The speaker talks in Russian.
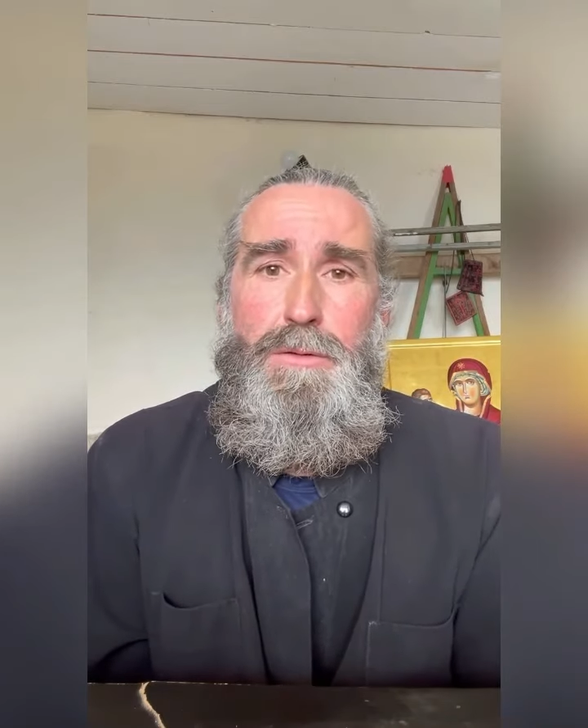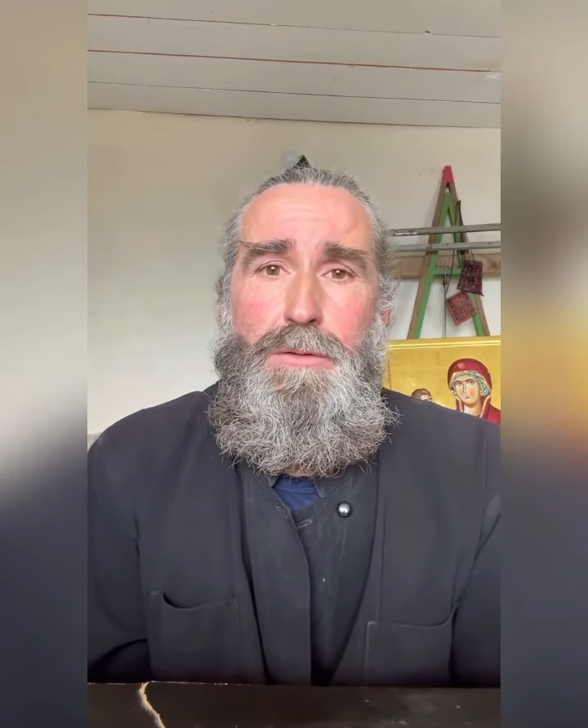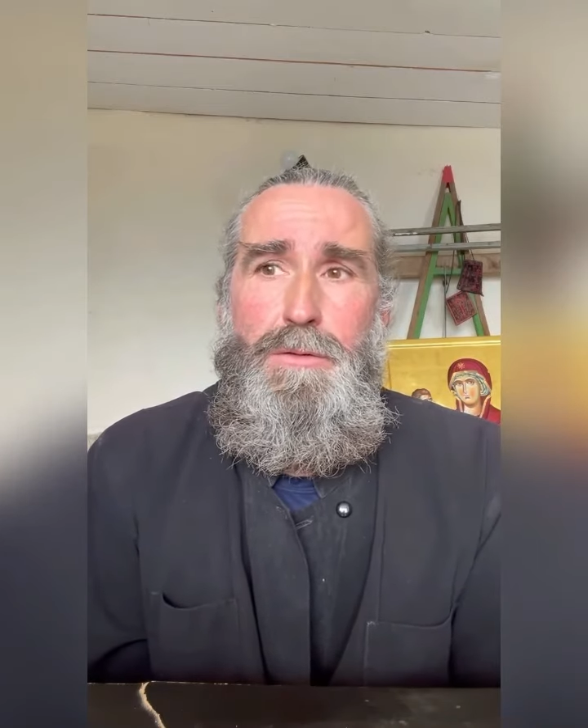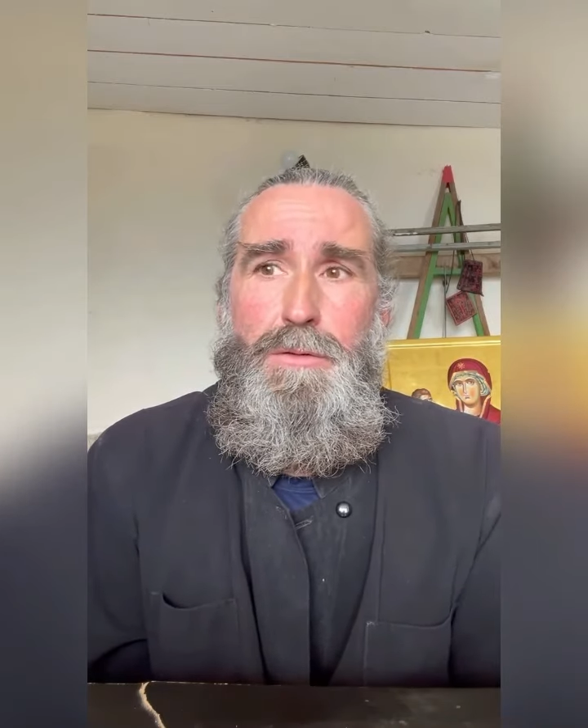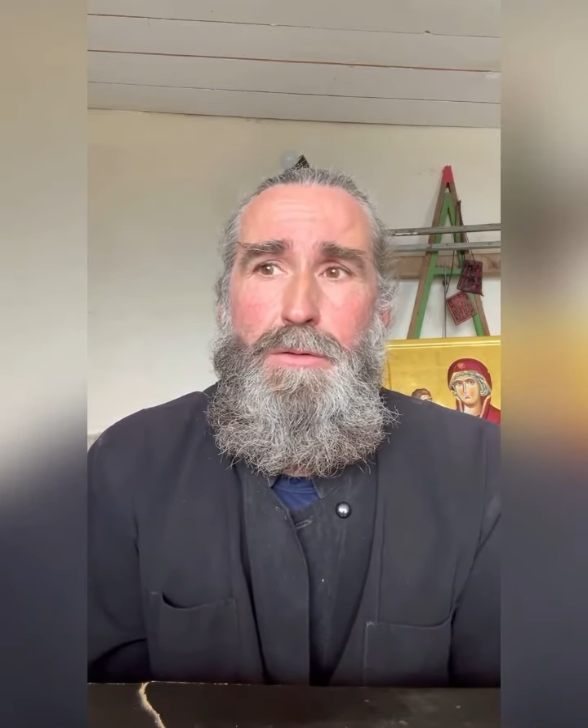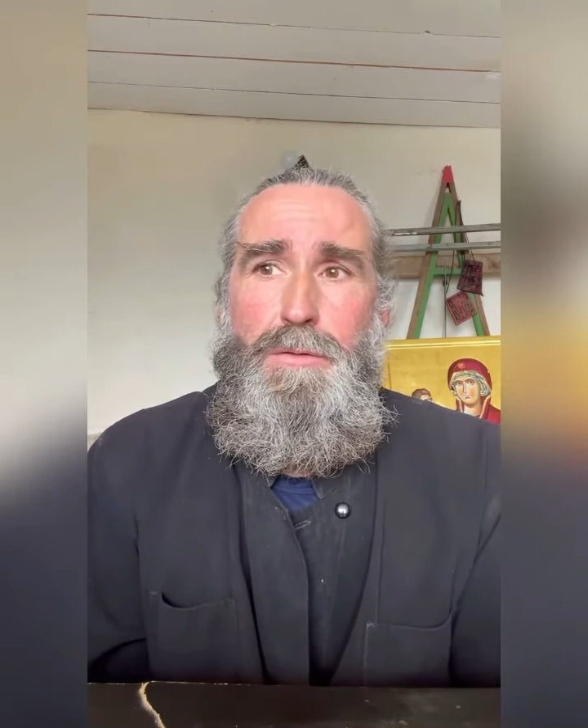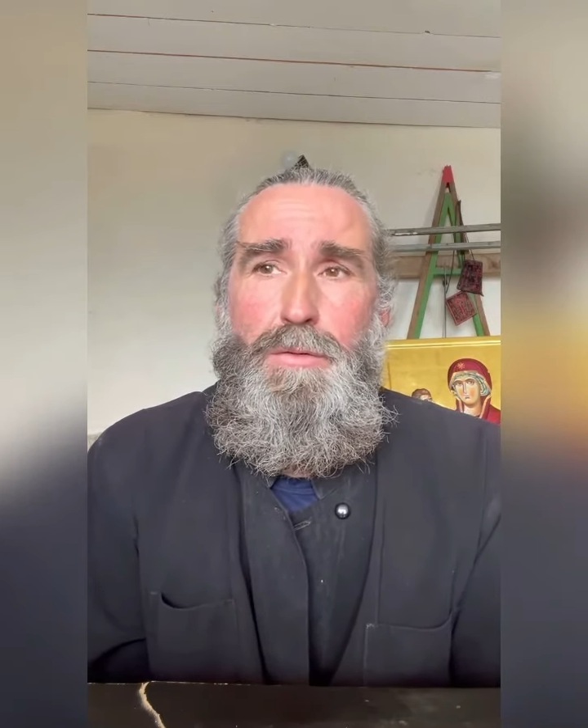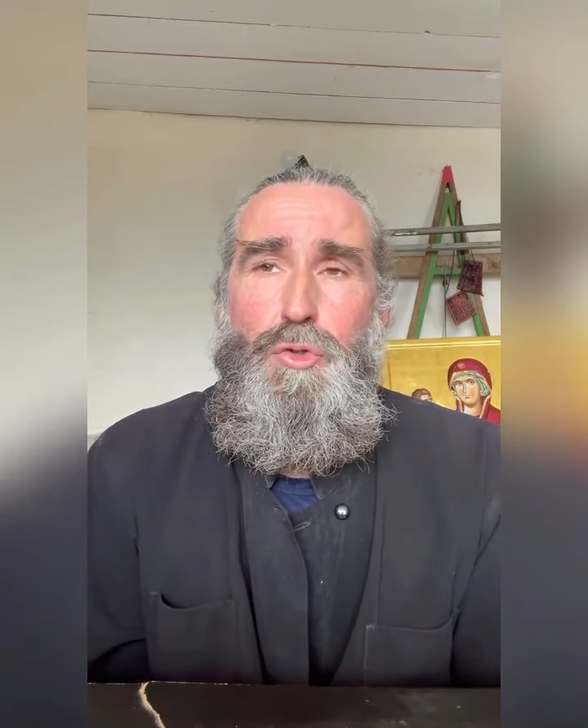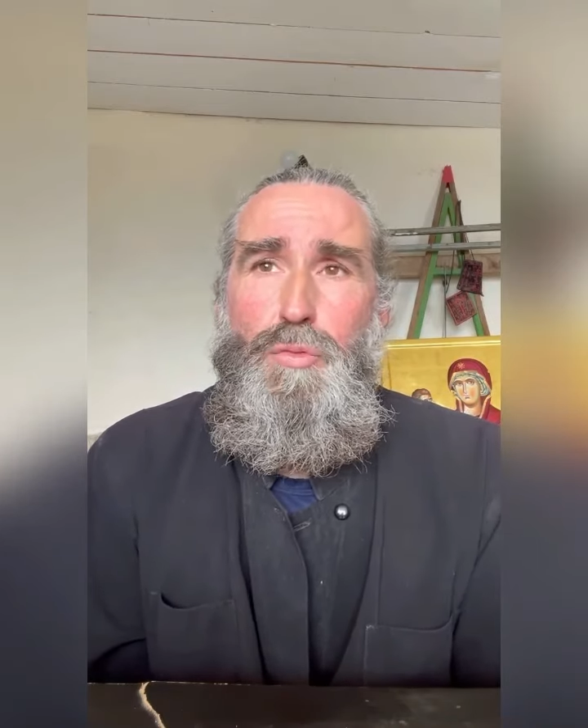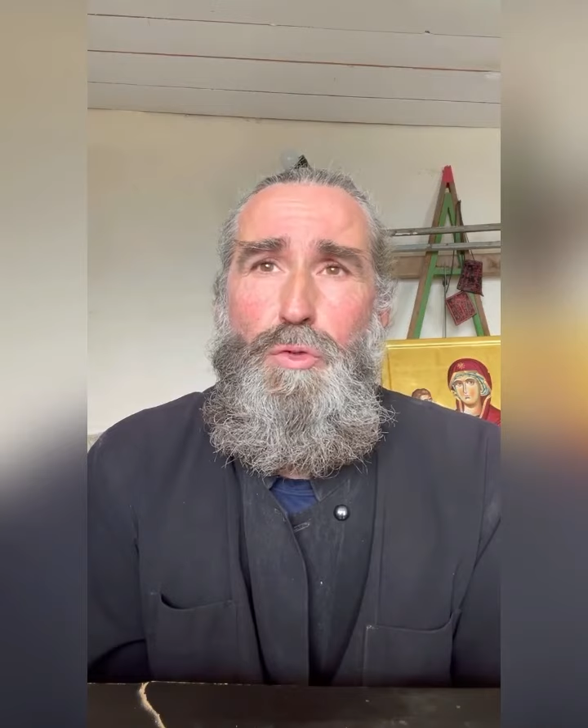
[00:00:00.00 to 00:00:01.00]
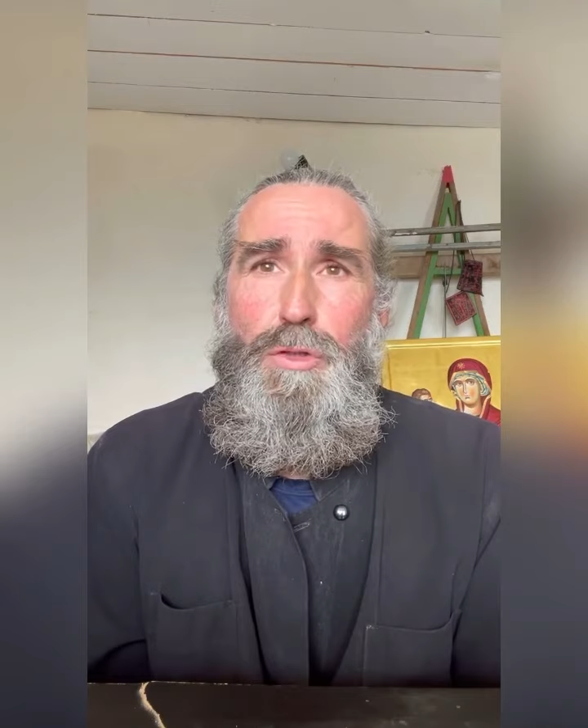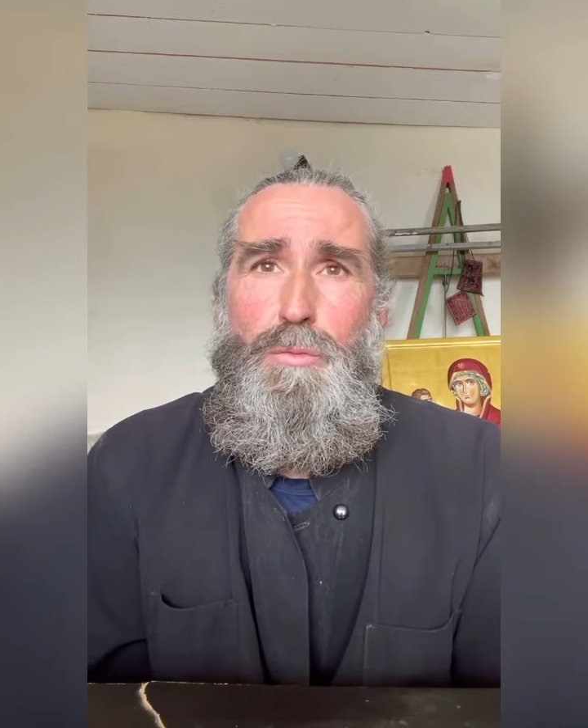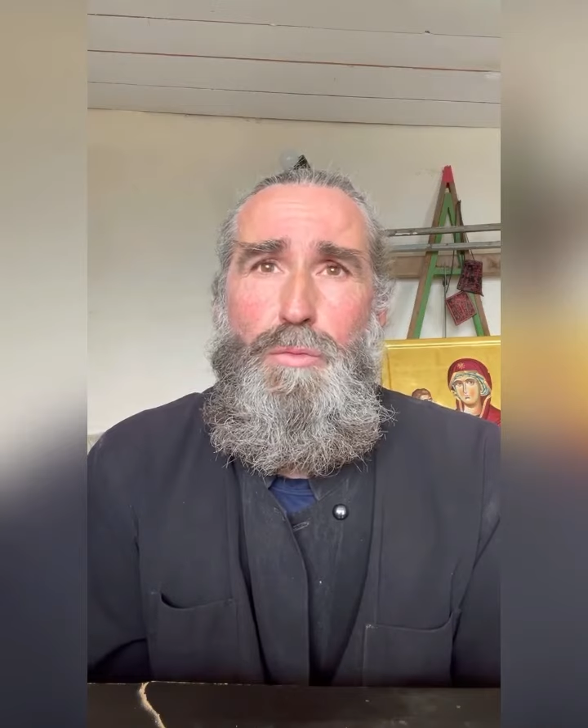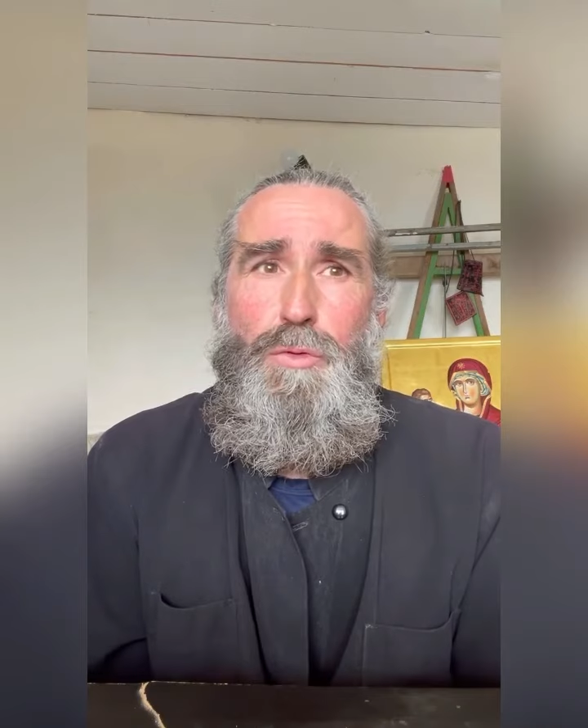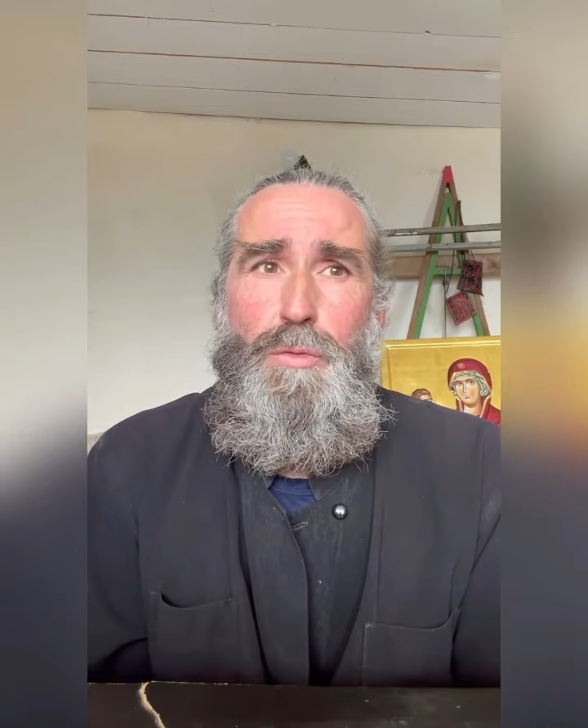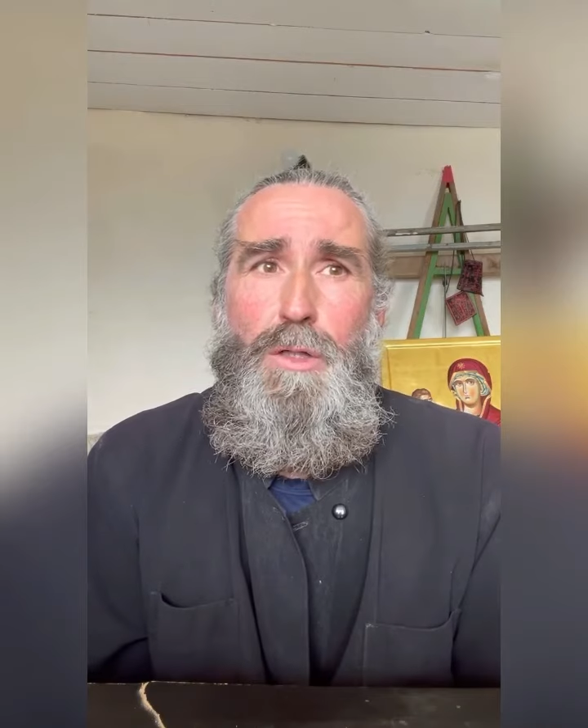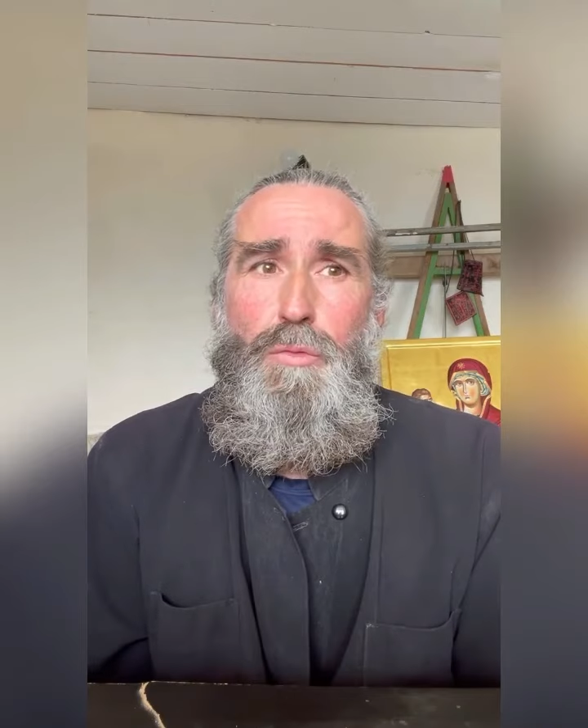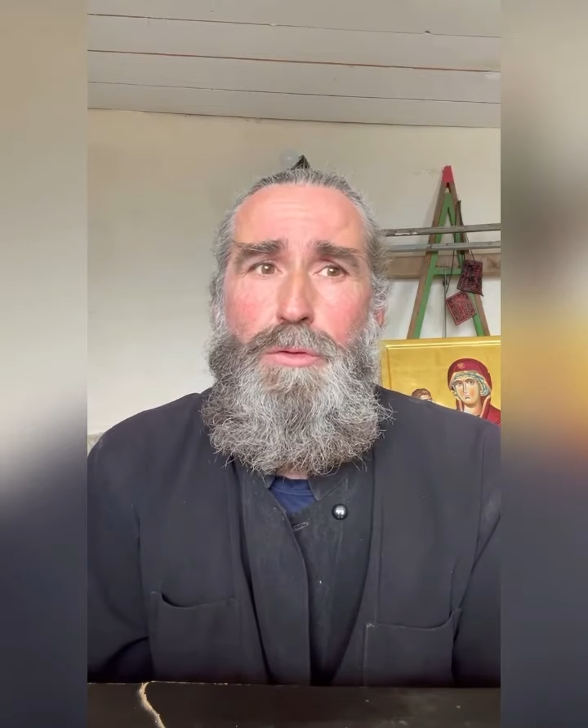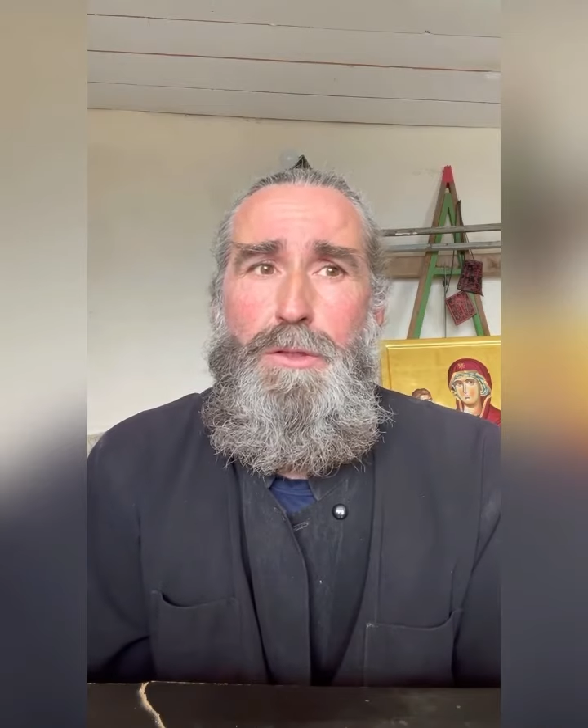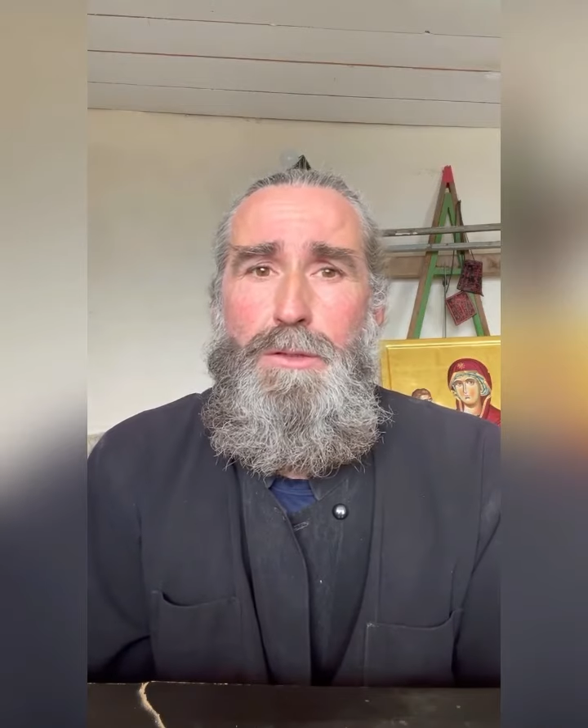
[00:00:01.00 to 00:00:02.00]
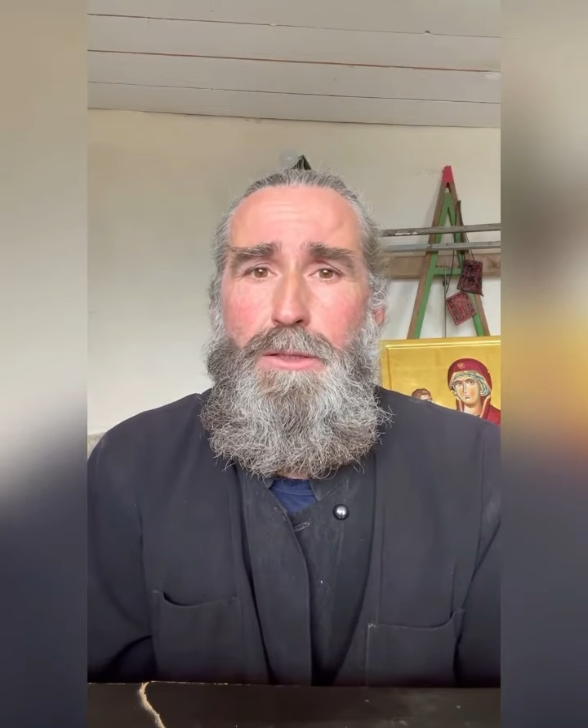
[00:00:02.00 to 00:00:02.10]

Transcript: э, до субботы мы будем работать.